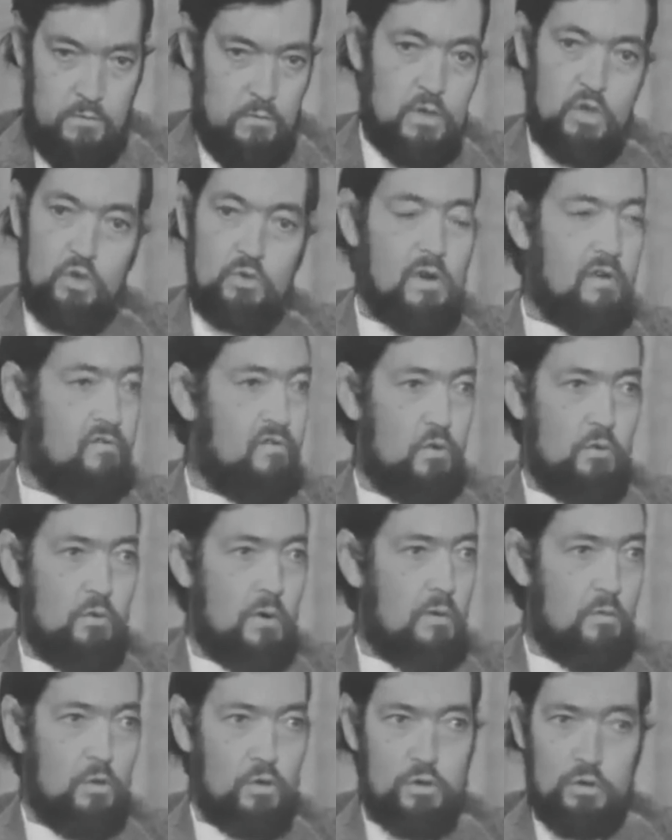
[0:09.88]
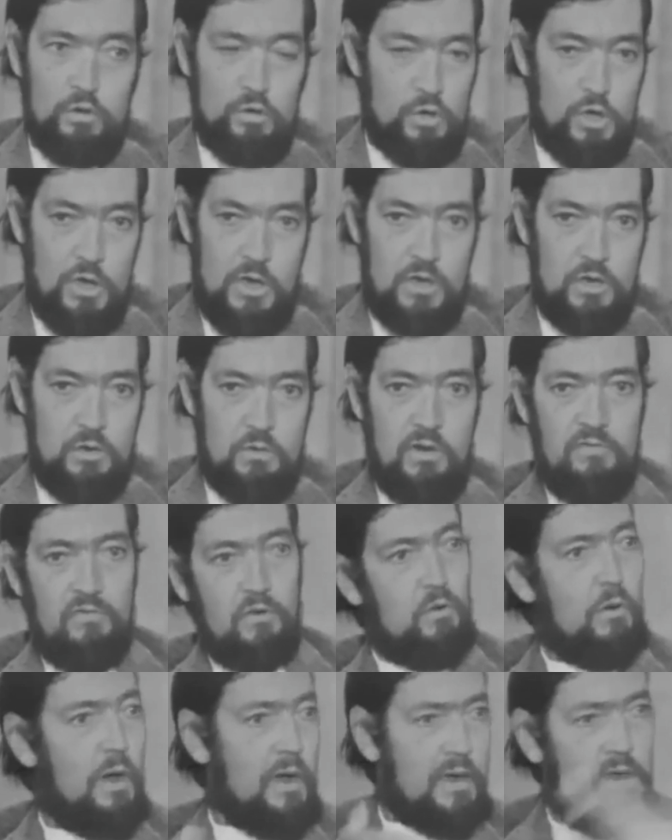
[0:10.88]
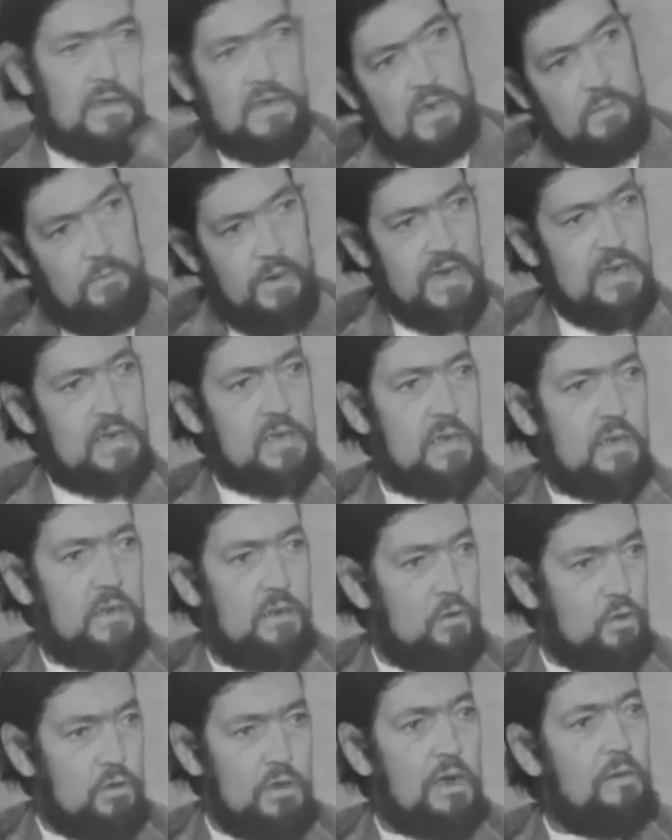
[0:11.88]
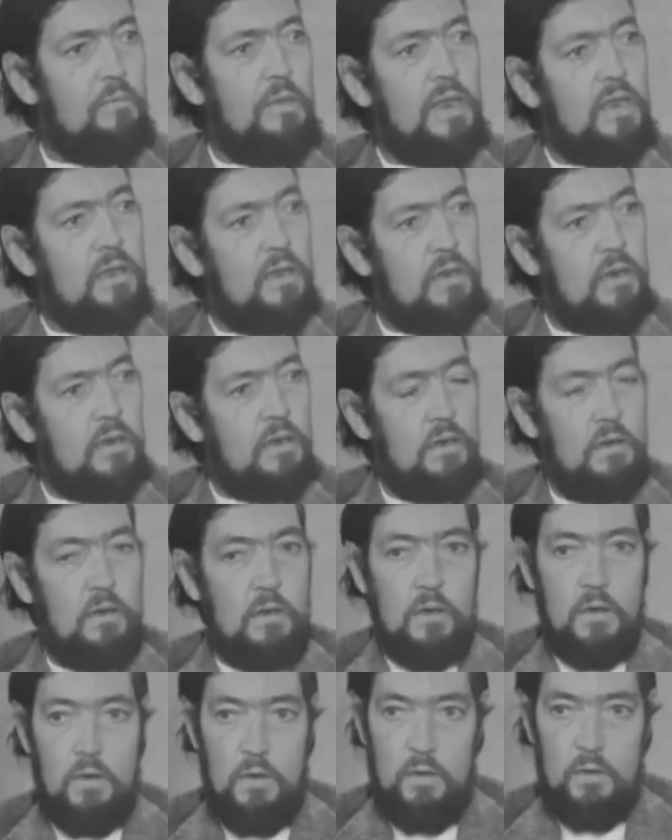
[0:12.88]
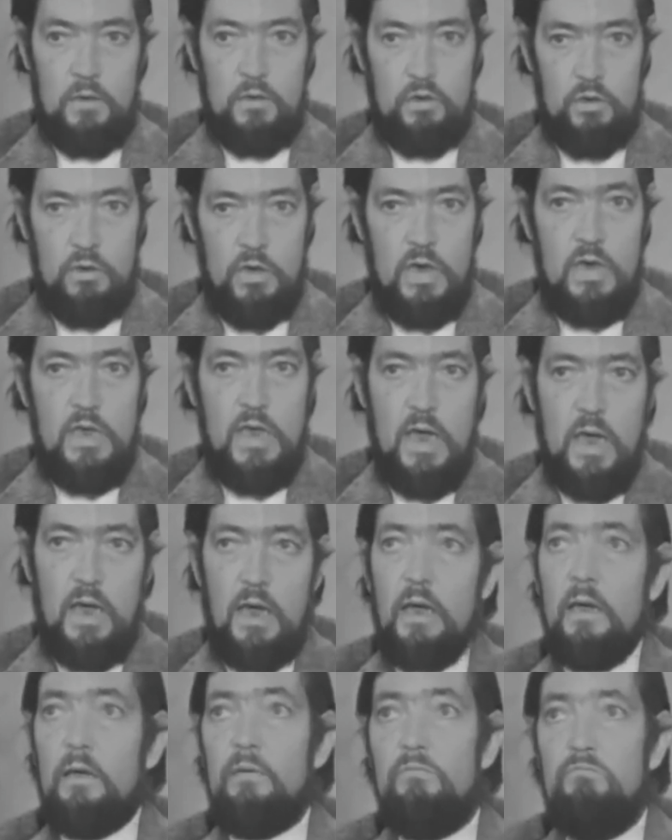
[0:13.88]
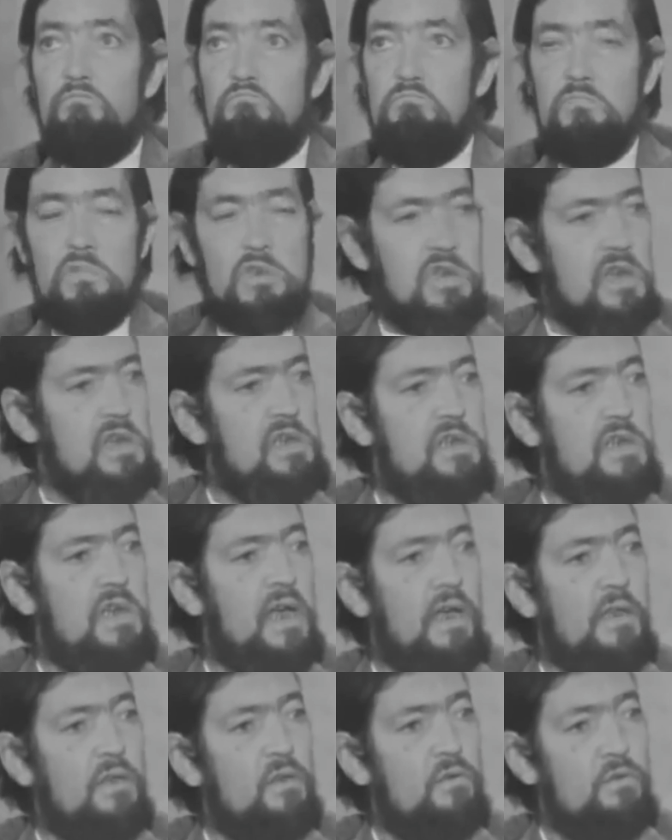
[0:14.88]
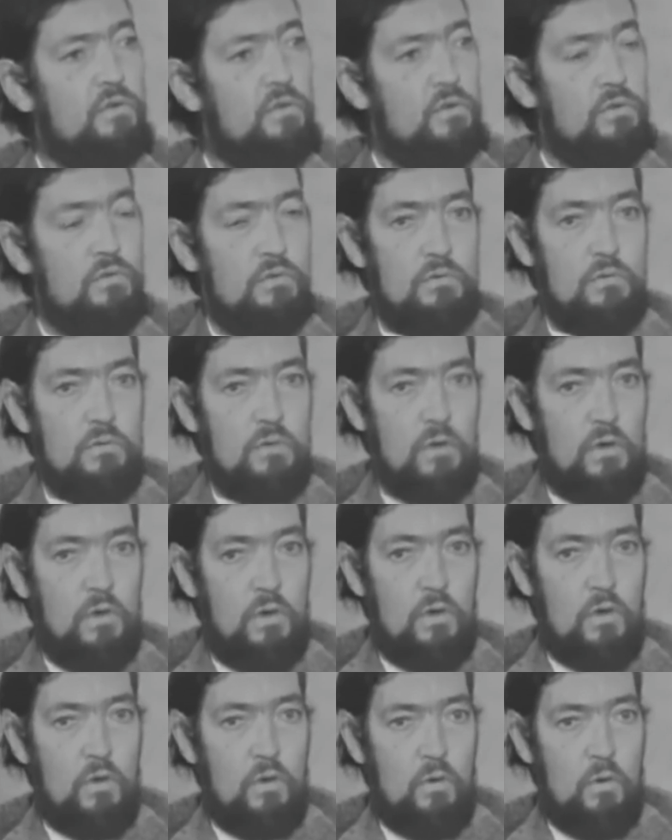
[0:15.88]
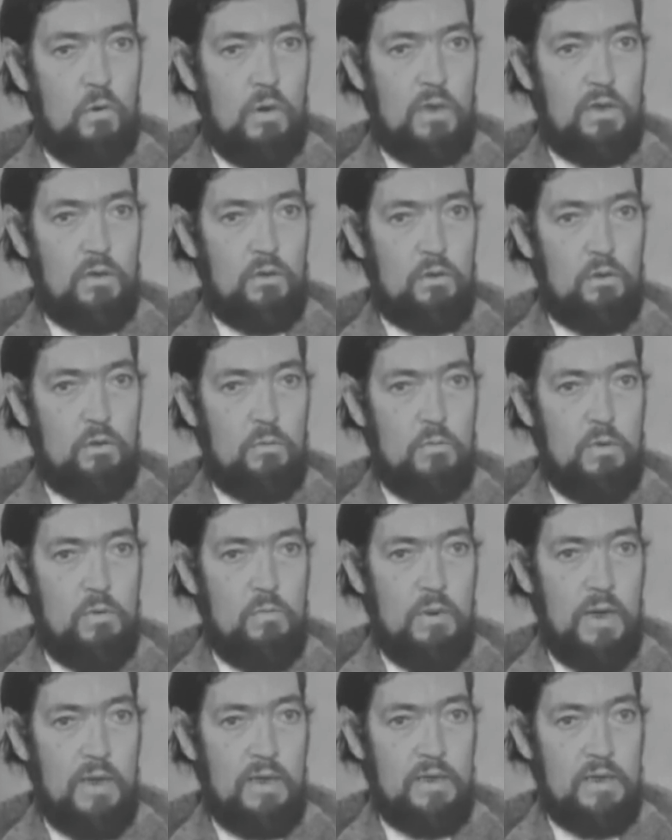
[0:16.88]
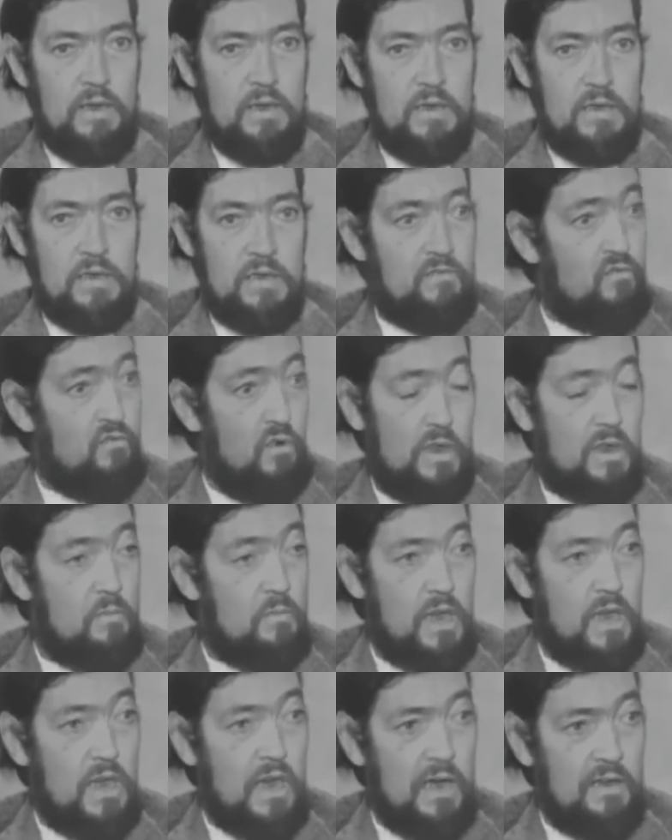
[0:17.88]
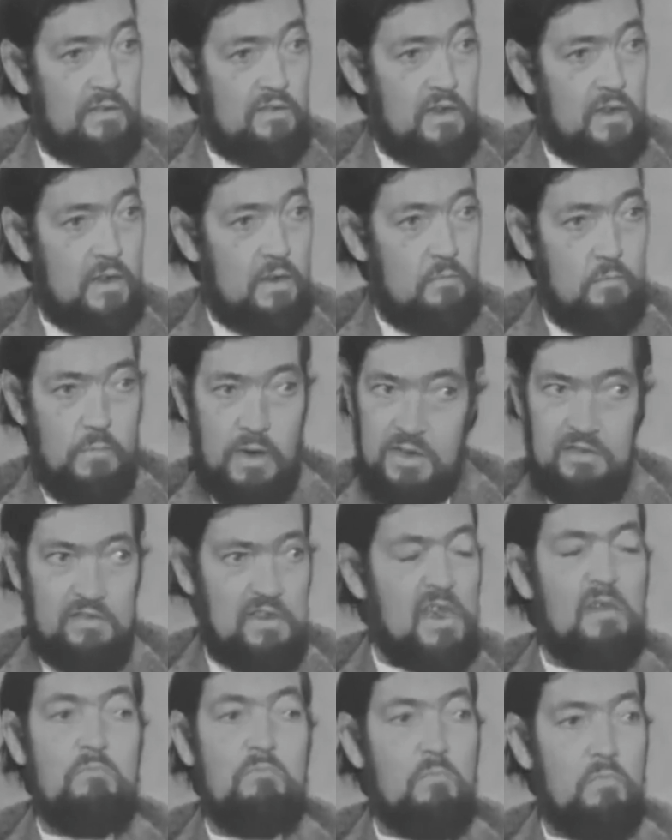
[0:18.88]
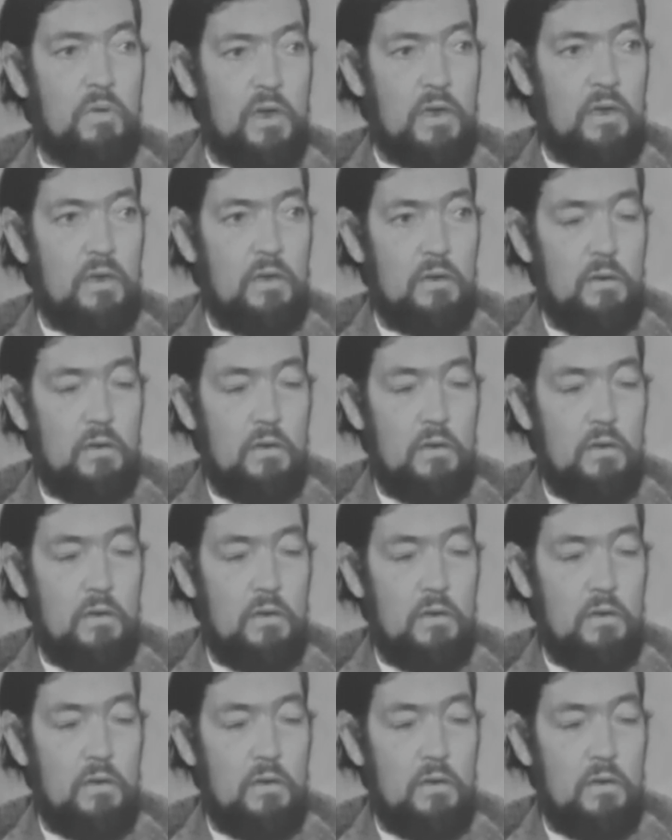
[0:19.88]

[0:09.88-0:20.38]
no es una figura borrosa, es una figura que desaparece totalmente. Desaparece. Yo tenía seis años cuando mi padre se fue de mi casa para siempre